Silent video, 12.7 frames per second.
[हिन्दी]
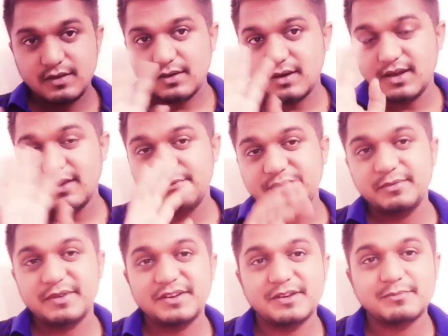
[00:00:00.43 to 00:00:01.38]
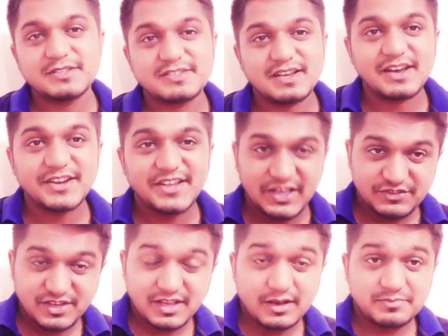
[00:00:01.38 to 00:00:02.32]
हाय एवरीवन नमस्कार
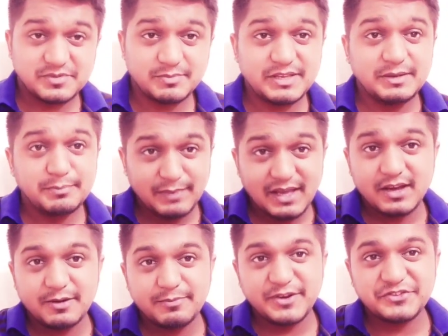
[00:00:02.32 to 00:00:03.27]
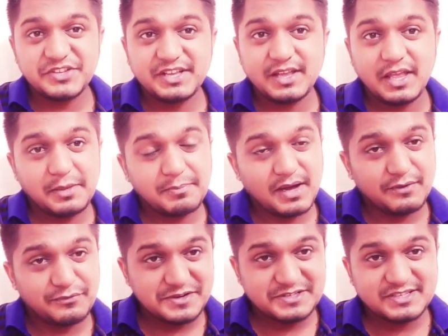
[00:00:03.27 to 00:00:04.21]
कैसे हैं आप सभी मैं हरबीर सिंह एक
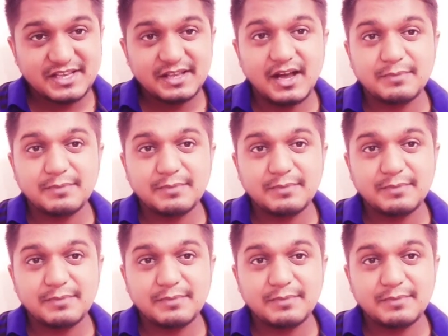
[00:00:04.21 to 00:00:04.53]
बार फिर से